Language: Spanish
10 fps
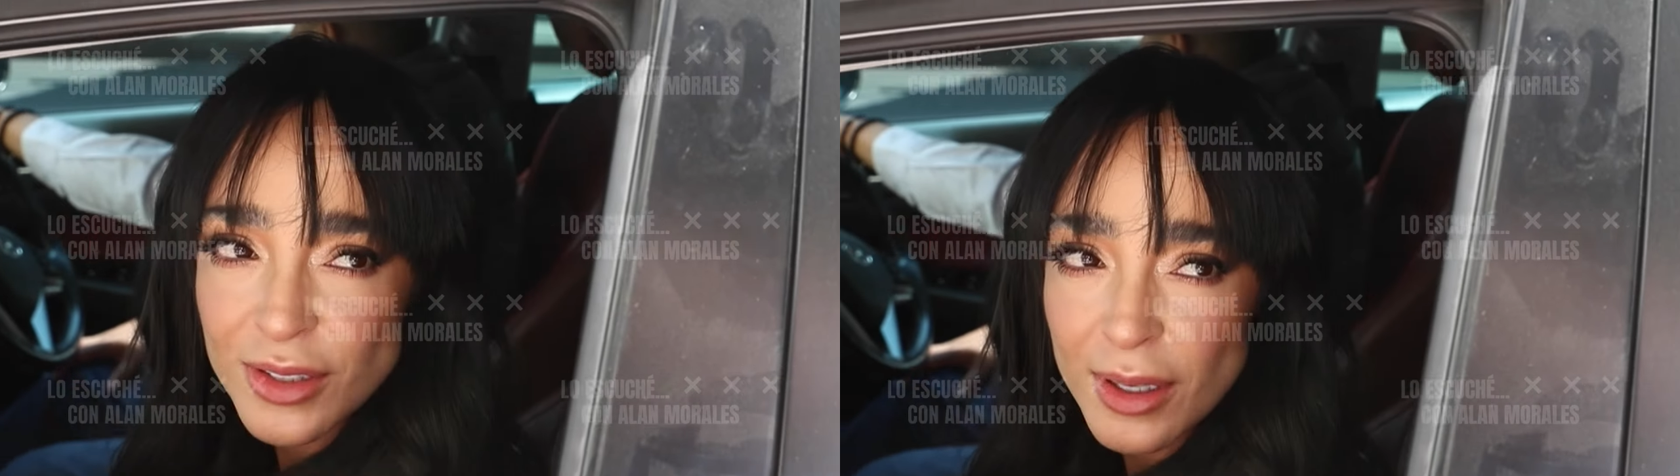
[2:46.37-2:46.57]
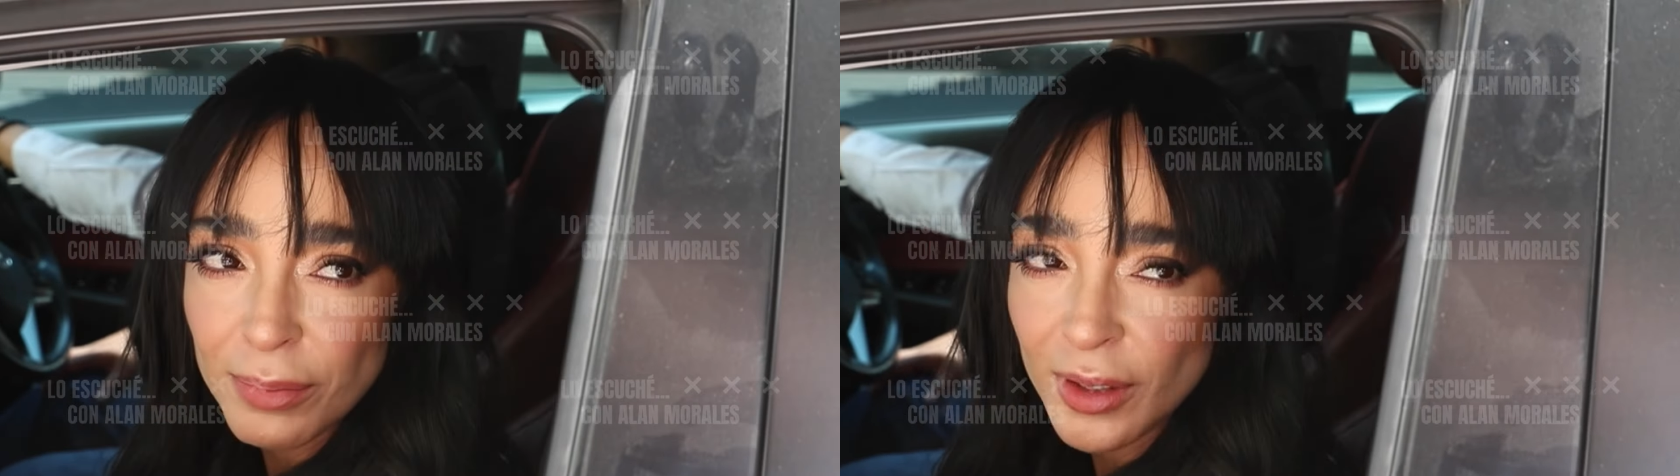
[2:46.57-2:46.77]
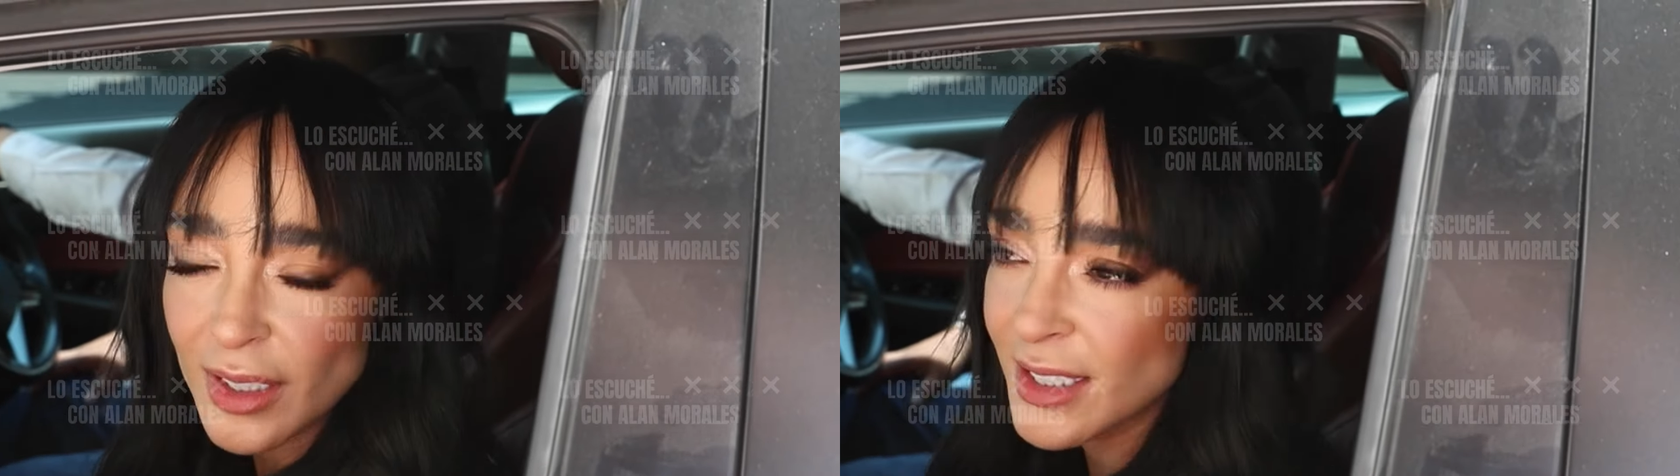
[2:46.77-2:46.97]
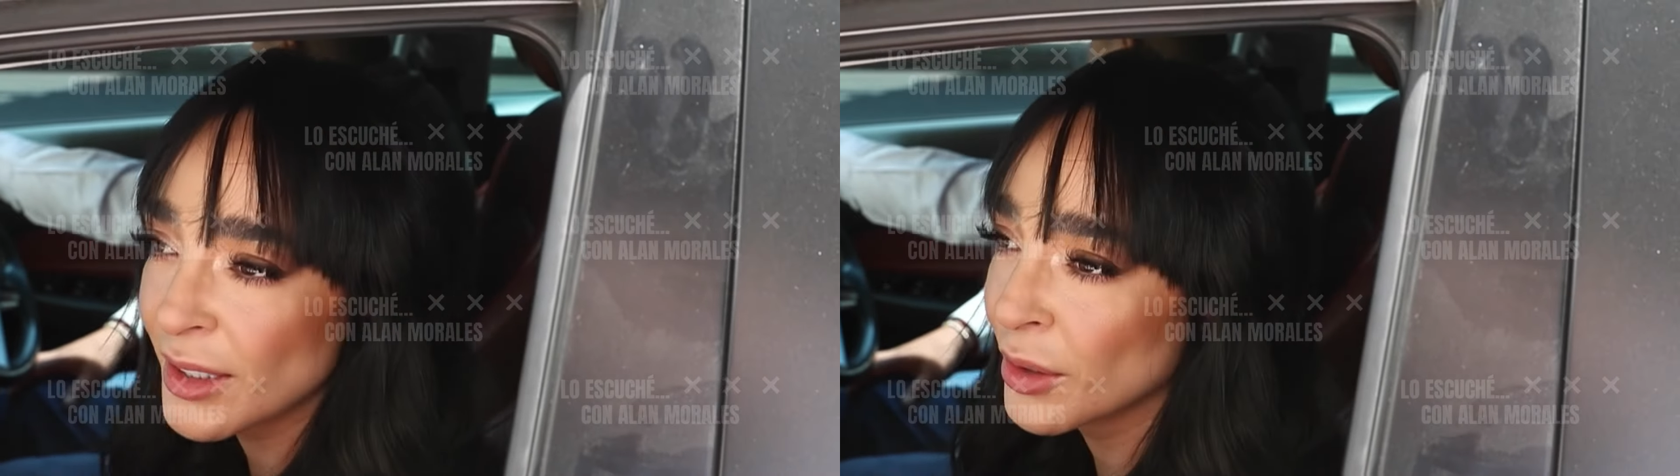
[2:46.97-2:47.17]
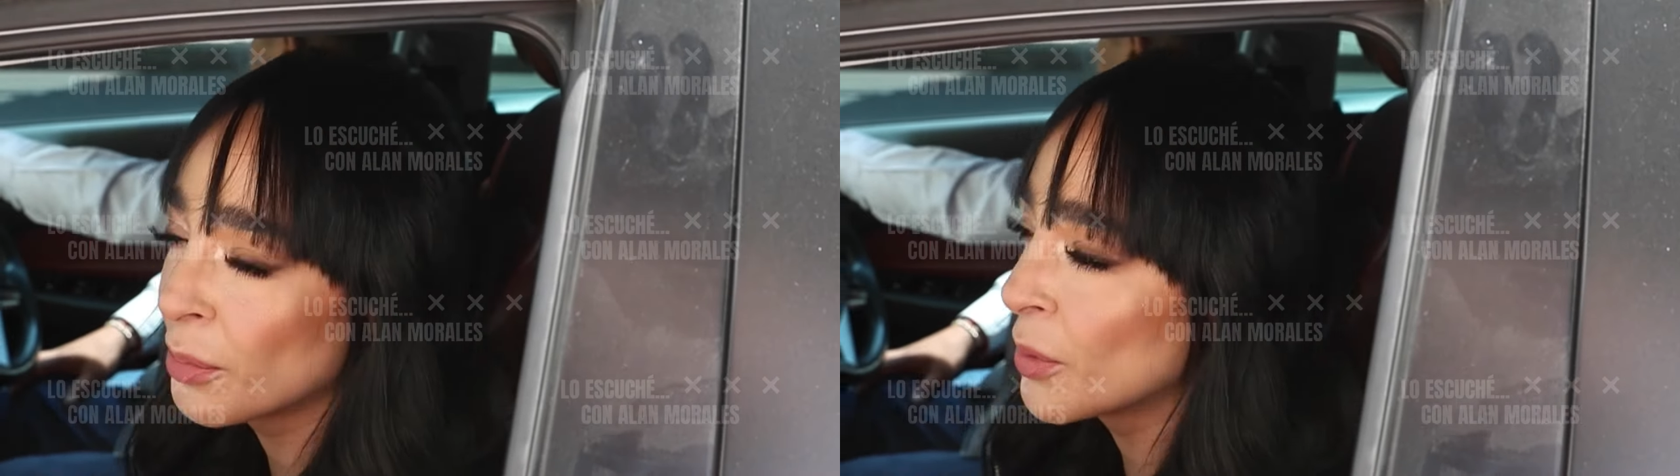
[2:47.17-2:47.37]
o sea, porque si
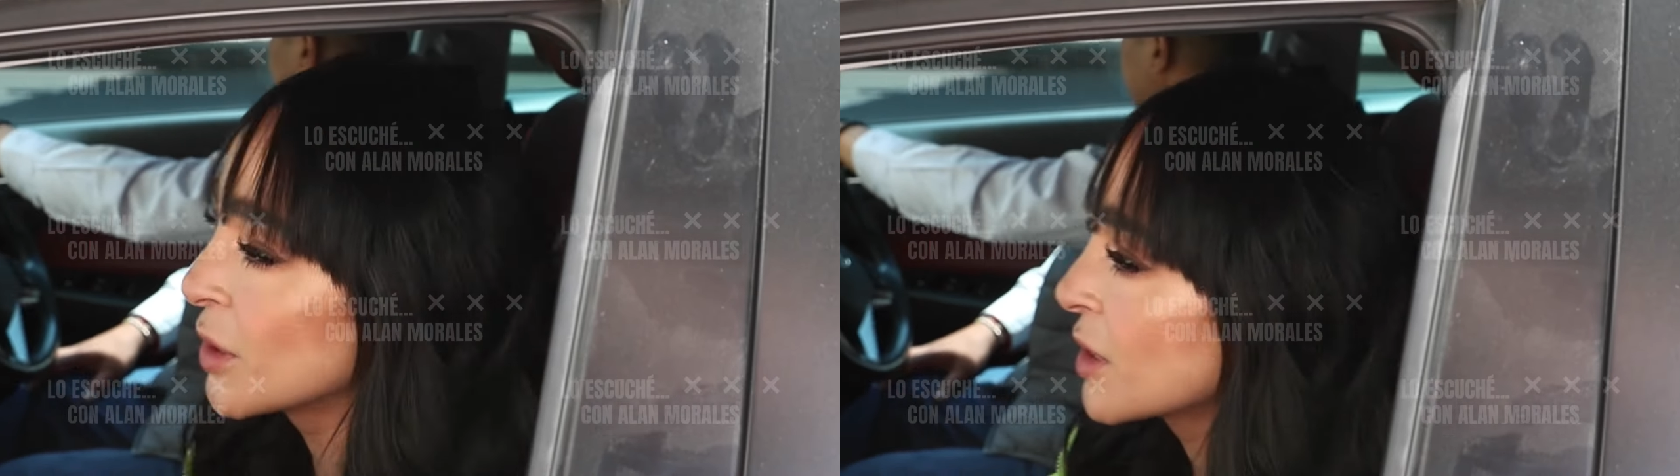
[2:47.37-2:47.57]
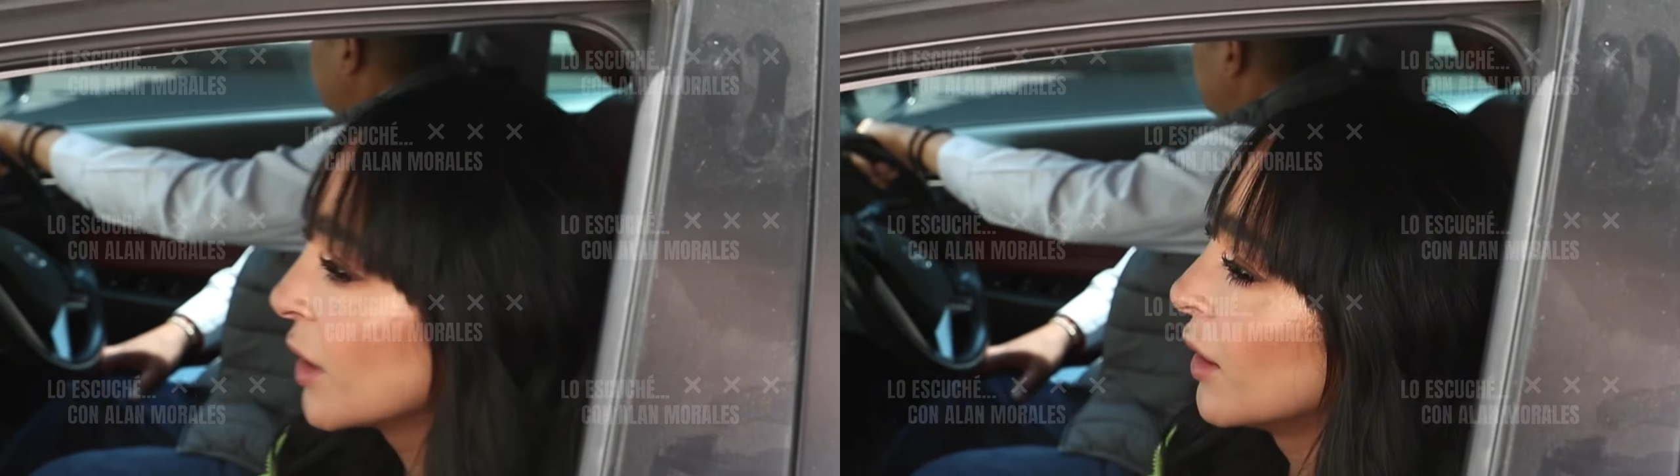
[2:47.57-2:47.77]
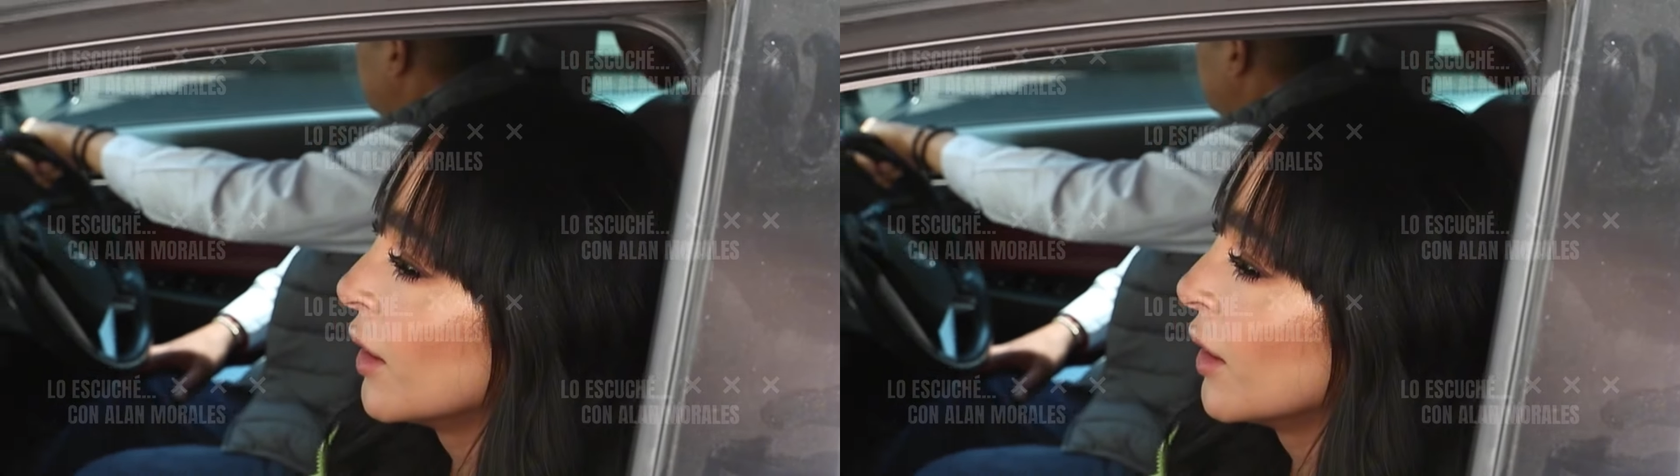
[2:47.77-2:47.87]
no, pues,